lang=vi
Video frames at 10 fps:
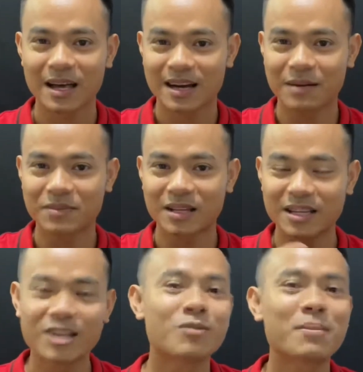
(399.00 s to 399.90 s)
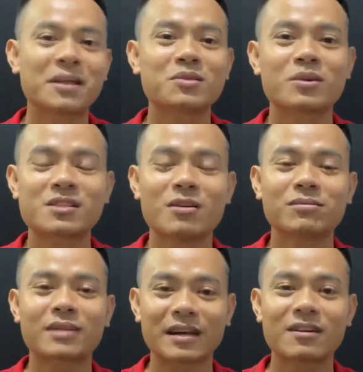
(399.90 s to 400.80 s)
gặp thật nhiều may mắn trong cuộc
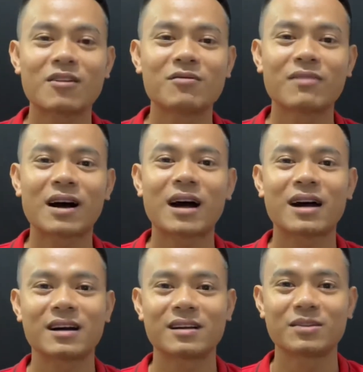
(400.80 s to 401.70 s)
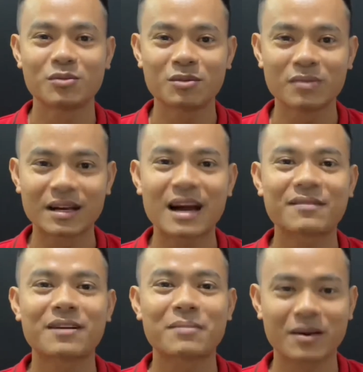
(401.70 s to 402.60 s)
sống thành công và luôn luôn bình
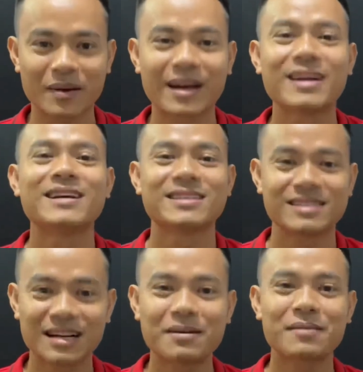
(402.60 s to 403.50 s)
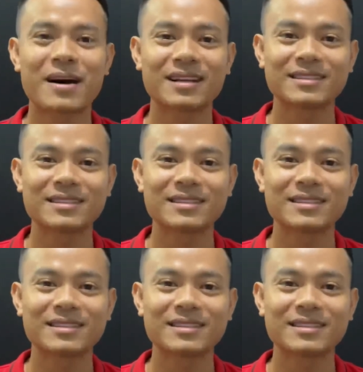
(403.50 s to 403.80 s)
an và mạnh khỏe xin cảm ơn các bạn